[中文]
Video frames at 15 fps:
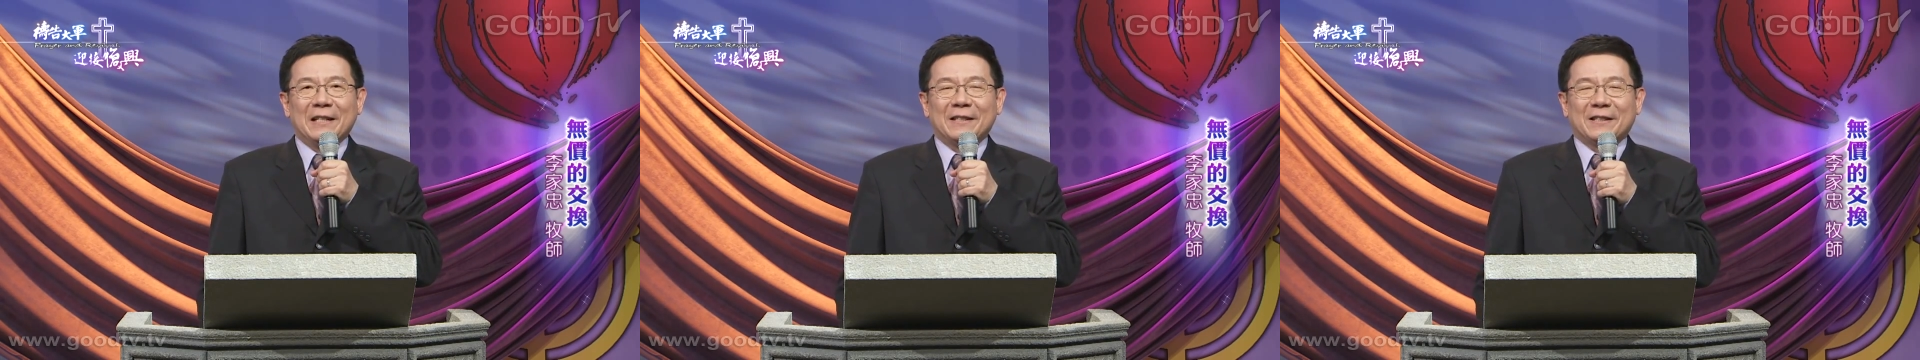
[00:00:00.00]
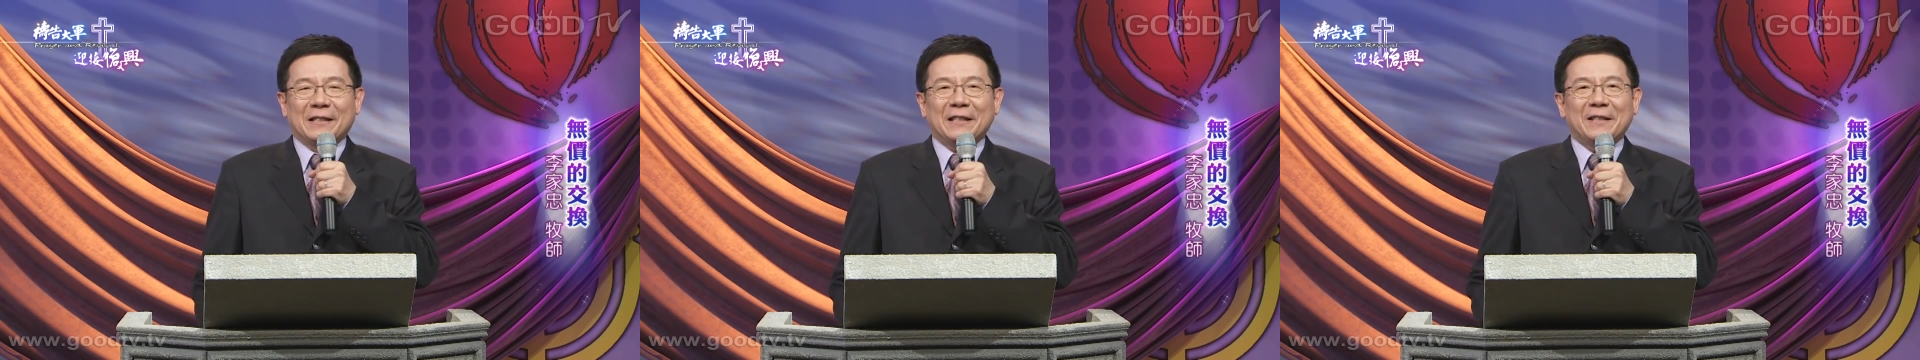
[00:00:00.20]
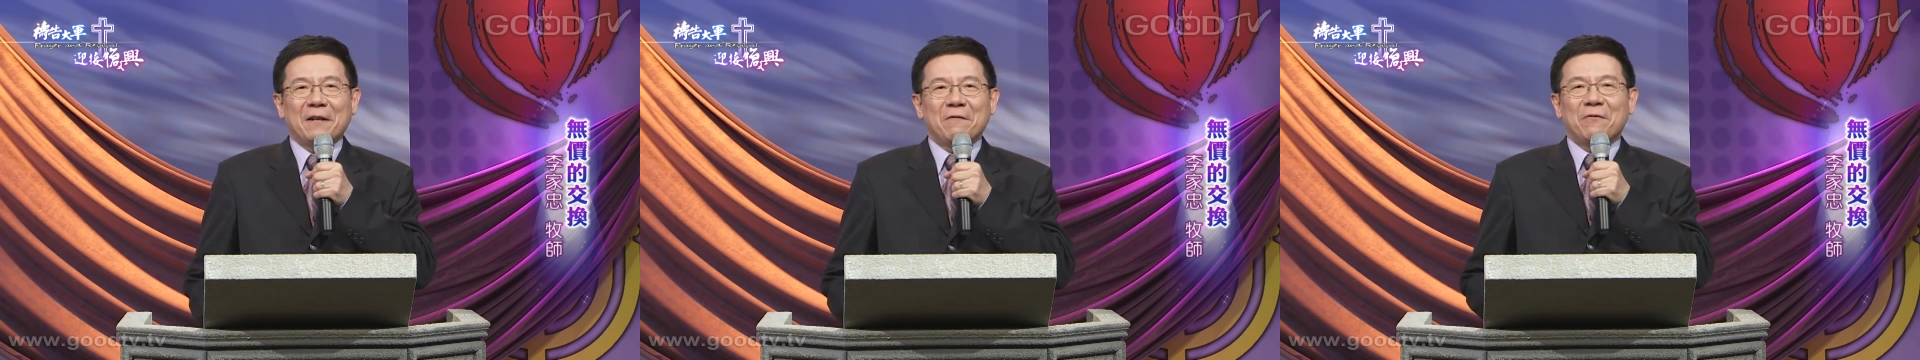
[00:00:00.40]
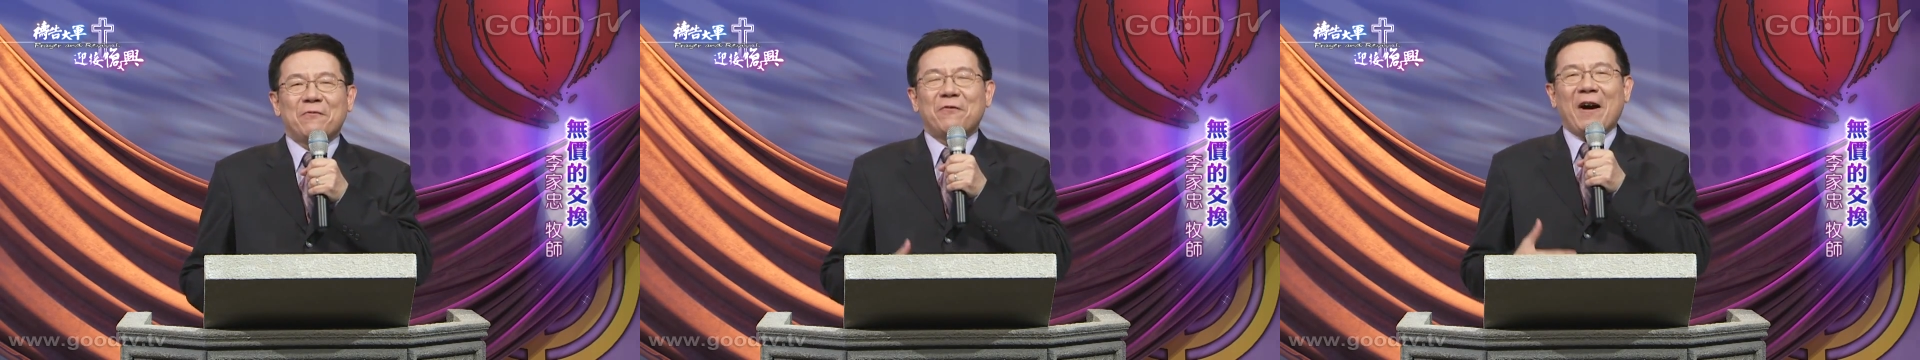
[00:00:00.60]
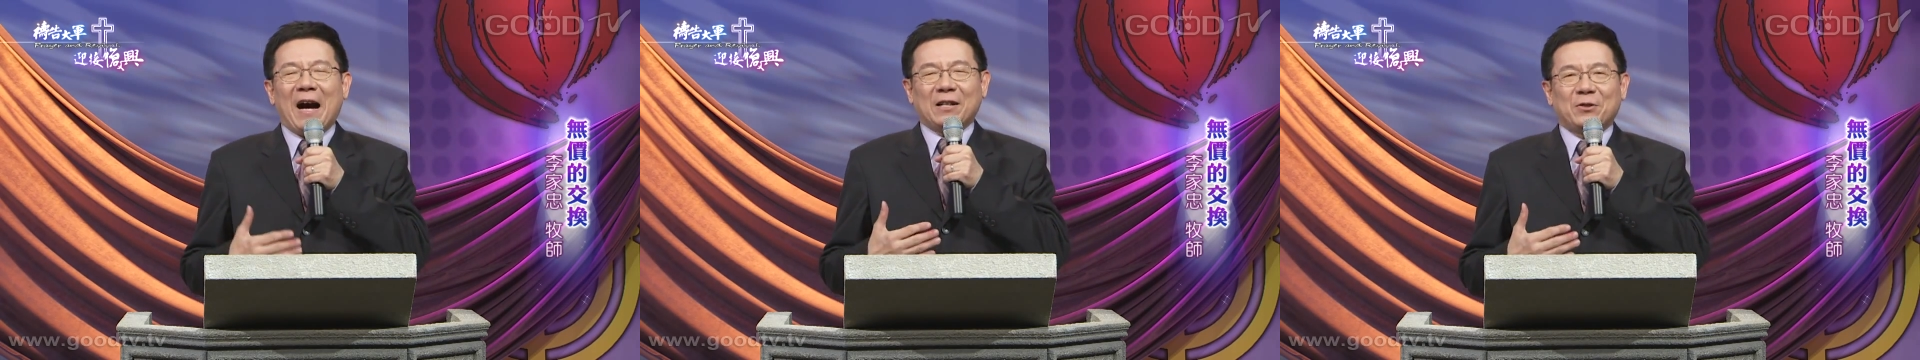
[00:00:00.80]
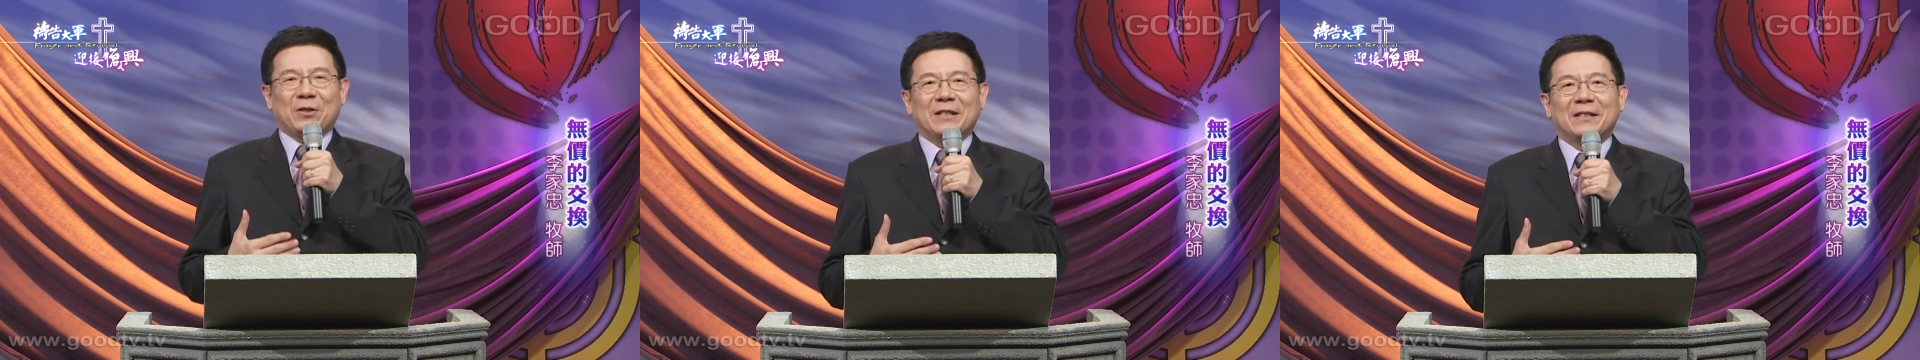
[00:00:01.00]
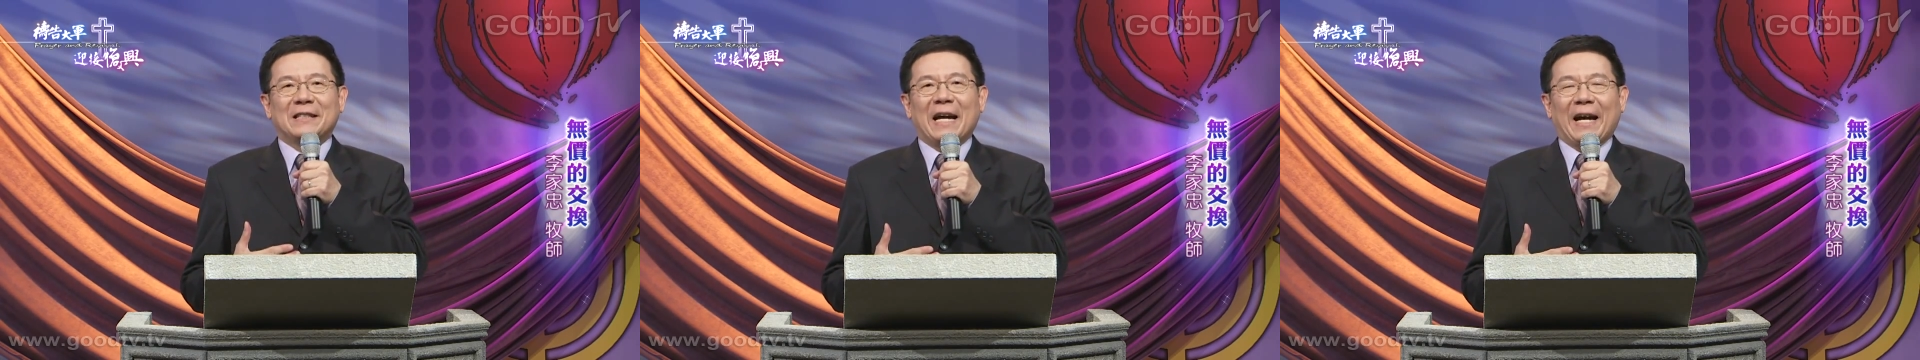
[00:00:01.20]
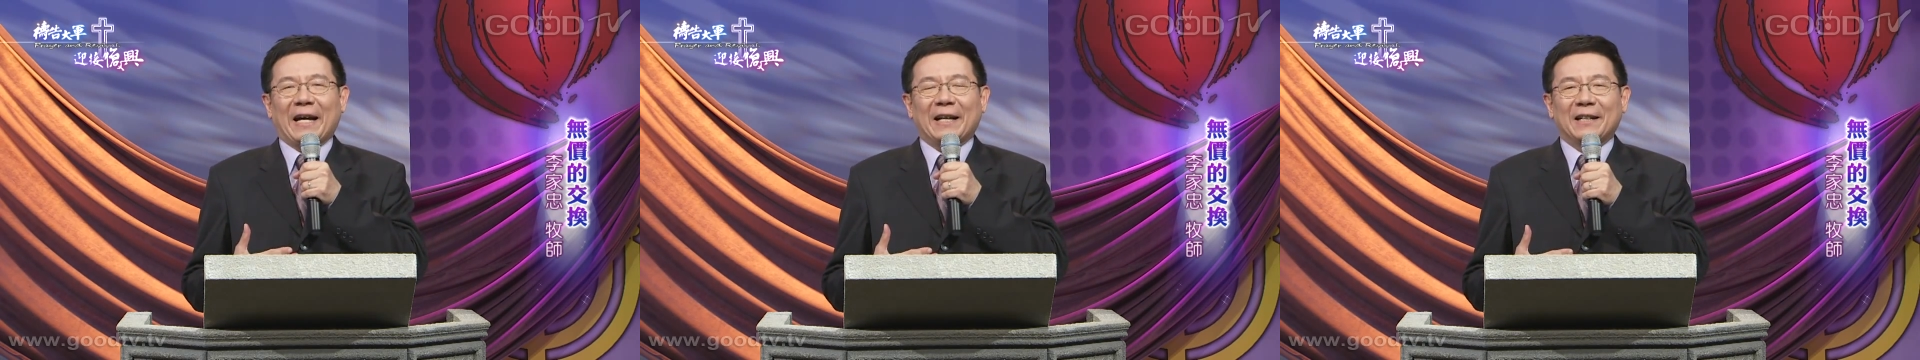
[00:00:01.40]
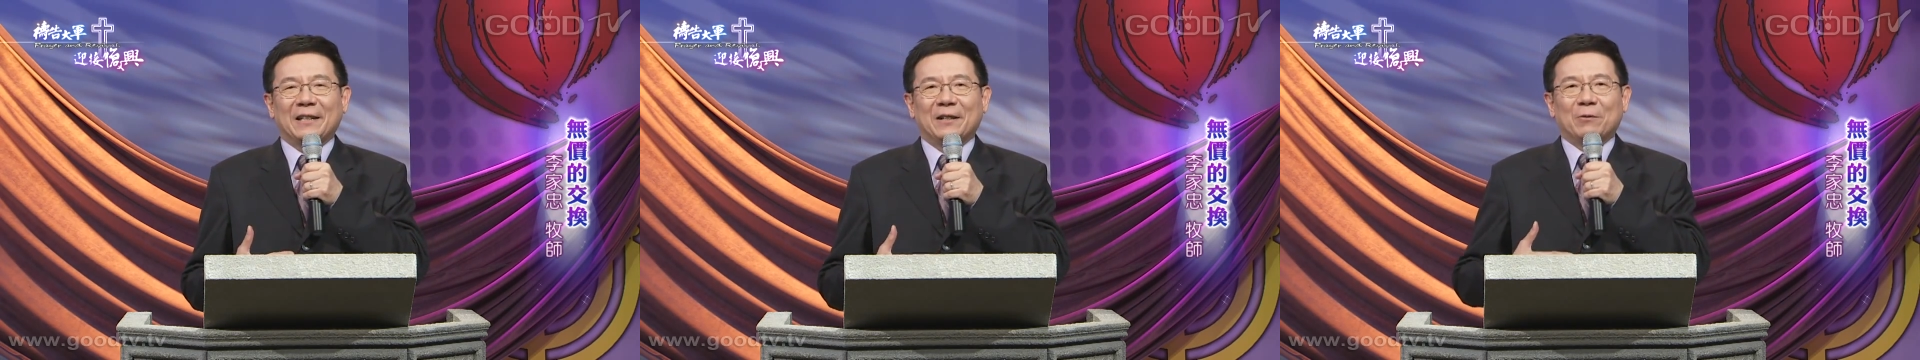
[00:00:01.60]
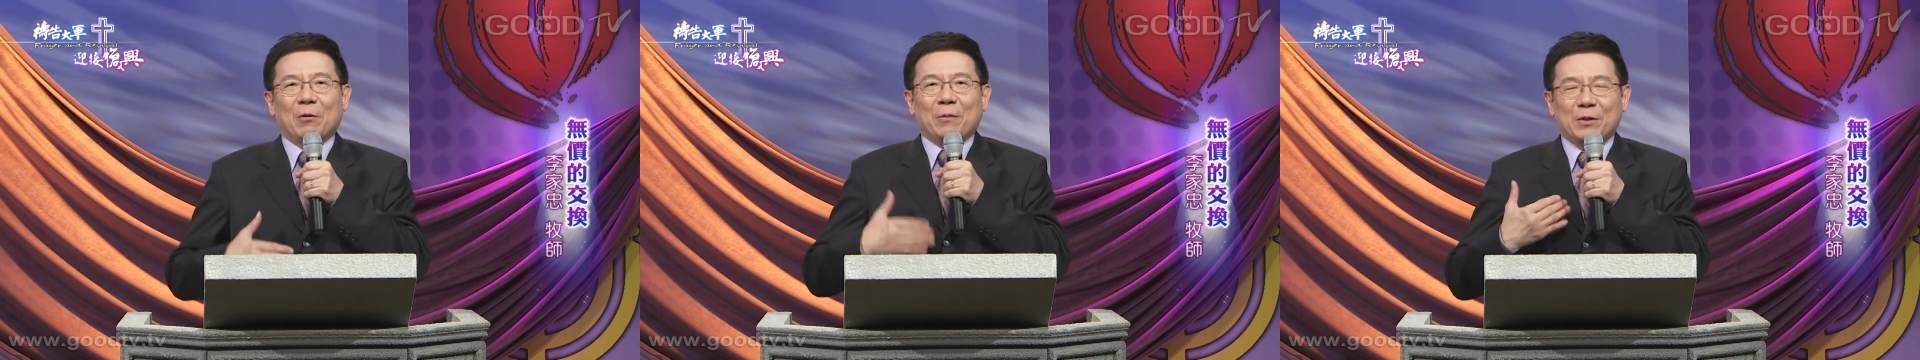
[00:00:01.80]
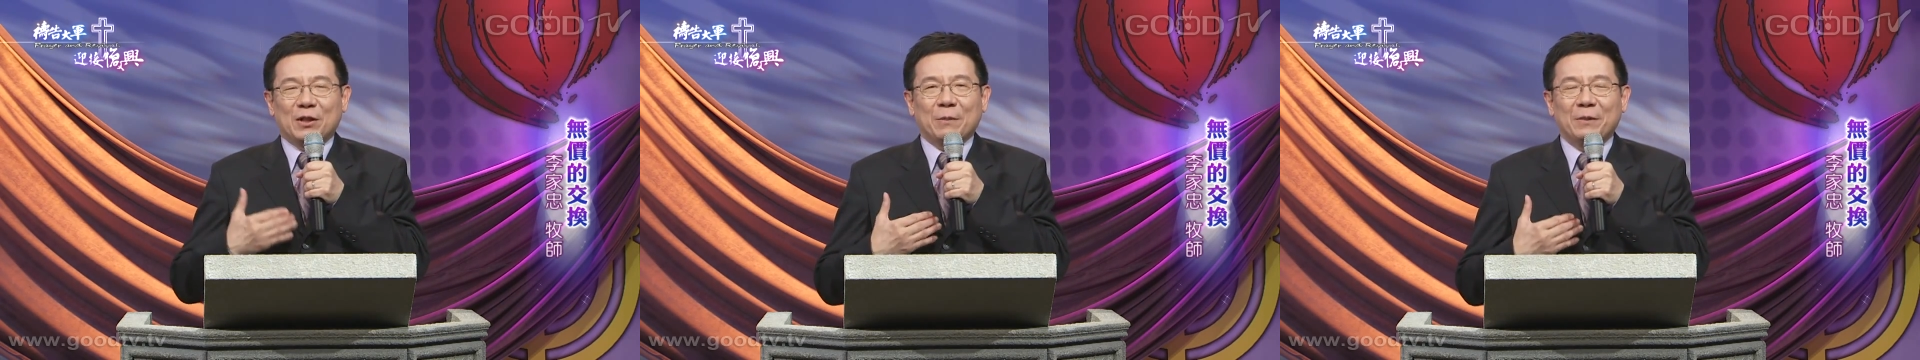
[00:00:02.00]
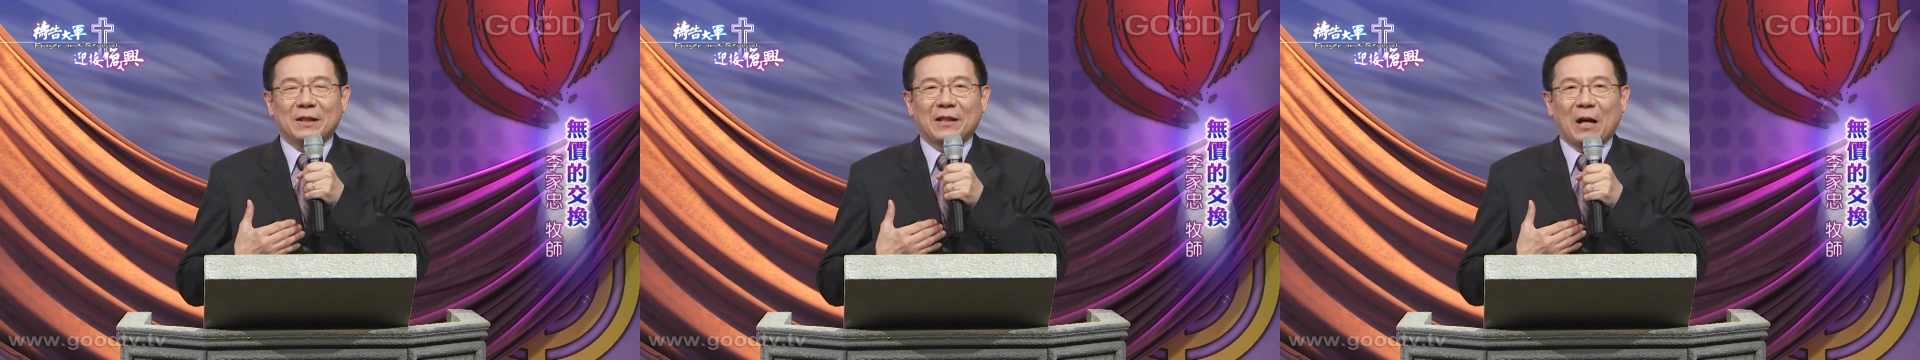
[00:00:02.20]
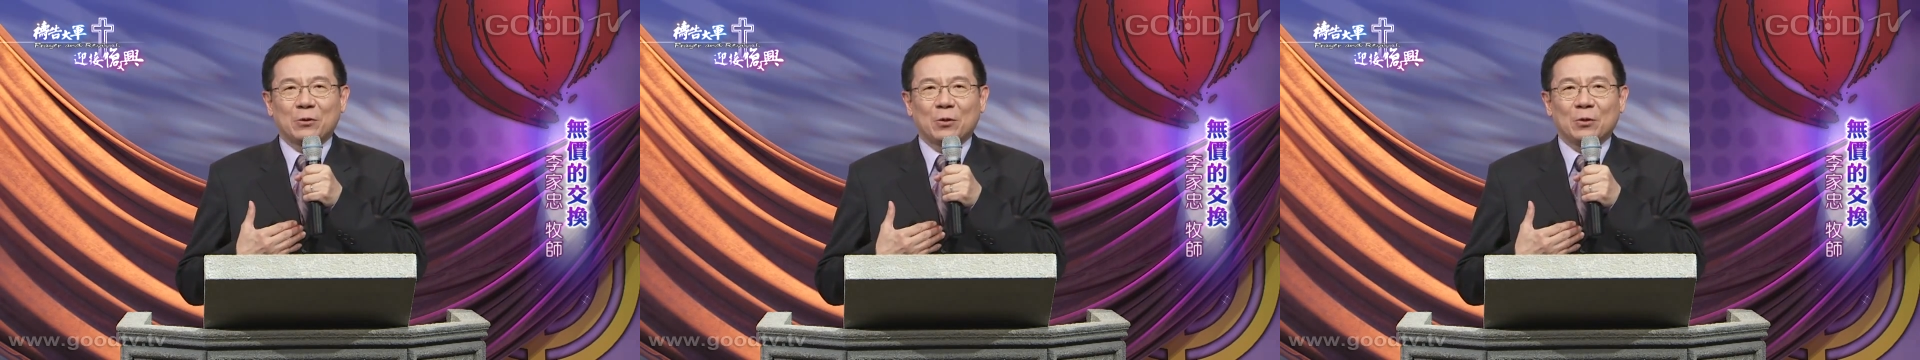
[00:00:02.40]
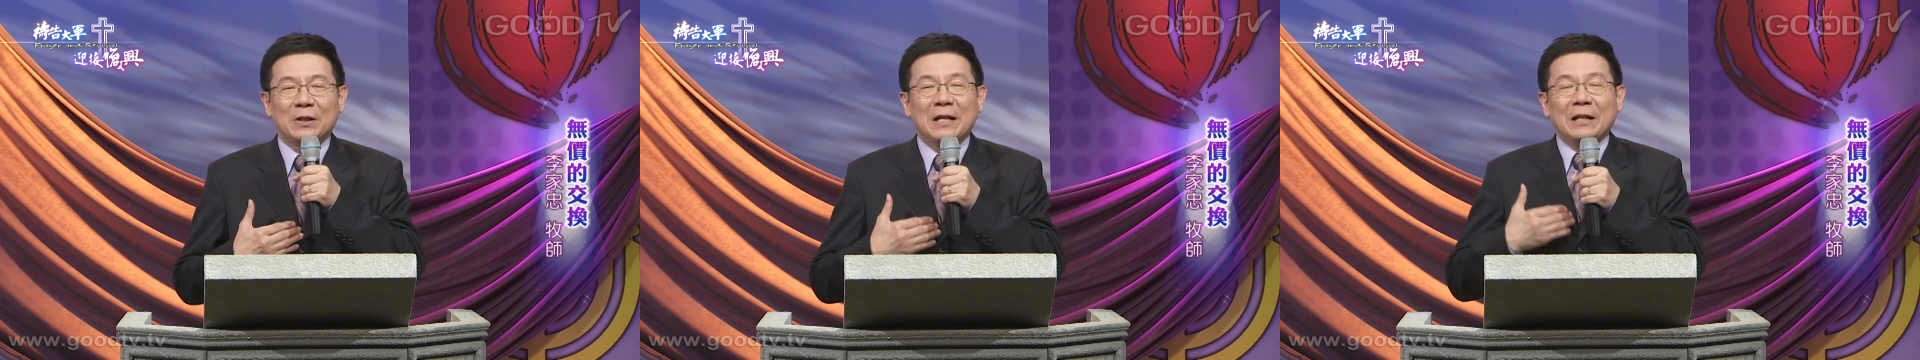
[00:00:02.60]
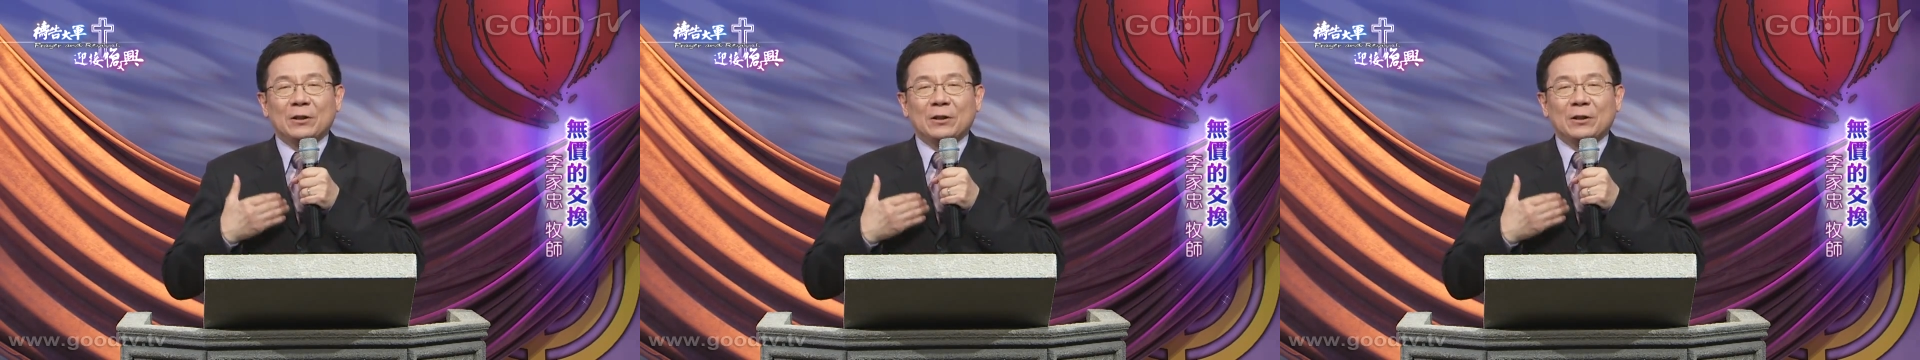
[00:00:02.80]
今天发生在我们生命当中，